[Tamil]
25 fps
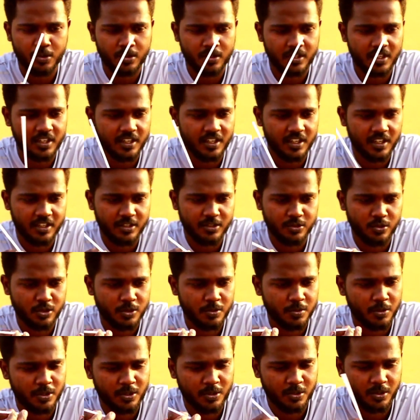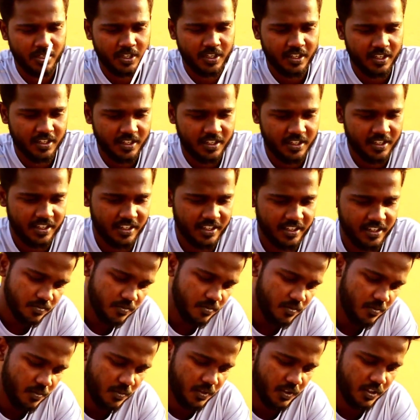கொடுத்துருக்காங்க ஜூஸ் போட்டு குடிக்கிறது நினைக்கிறேன்